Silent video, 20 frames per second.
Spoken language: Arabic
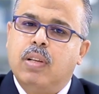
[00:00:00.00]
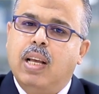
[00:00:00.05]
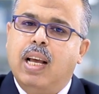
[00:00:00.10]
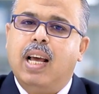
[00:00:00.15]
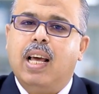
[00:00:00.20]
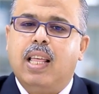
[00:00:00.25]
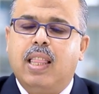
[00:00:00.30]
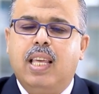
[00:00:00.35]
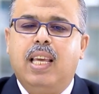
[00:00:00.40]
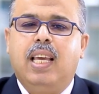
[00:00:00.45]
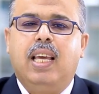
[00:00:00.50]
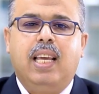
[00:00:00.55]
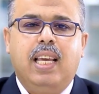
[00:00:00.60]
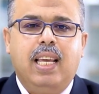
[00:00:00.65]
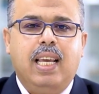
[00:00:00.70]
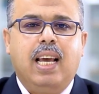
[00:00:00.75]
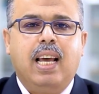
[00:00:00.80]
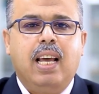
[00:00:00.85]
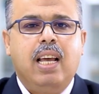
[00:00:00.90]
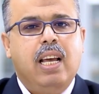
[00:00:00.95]
هذه
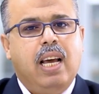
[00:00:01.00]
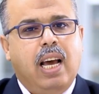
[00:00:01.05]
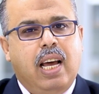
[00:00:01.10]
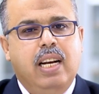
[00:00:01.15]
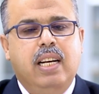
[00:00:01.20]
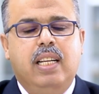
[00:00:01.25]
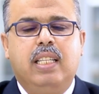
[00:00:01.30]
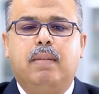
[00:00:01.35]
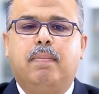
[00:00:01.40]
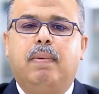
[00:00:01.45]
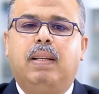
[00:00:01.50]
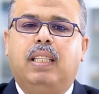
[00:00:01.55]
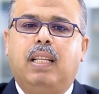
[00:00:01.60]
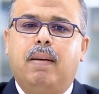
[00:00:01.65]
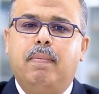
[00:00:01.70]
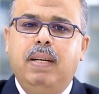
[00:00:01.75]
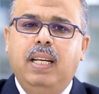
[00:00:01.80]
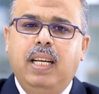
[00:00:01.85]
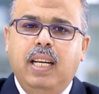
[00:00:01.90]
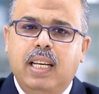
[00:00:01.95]
هي النسبة
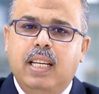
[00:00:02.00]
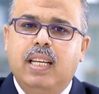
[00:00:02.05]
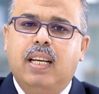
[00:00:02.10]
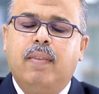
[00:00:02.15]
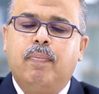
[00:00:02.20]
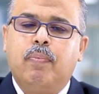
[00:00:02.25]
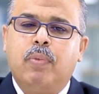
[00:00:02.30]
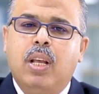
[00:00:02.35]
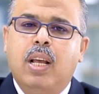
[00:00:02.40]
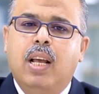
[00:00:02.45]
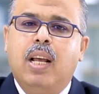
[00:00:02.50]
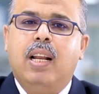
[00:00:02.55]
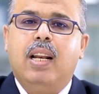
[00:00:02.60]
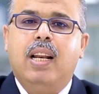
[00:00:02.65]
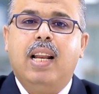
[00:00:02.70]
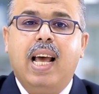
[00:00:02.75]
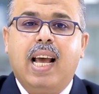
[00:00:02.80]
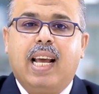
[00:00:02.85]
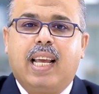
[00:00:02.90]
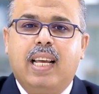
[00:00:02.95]
الطبيعية
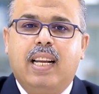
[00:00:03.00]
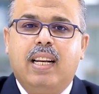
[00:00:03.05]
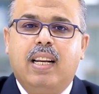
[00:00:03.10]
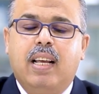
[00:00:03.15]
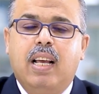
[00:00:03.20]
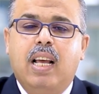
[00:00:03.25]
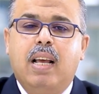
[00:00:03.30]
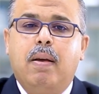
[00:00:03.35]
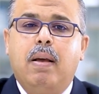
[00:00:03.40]
لكن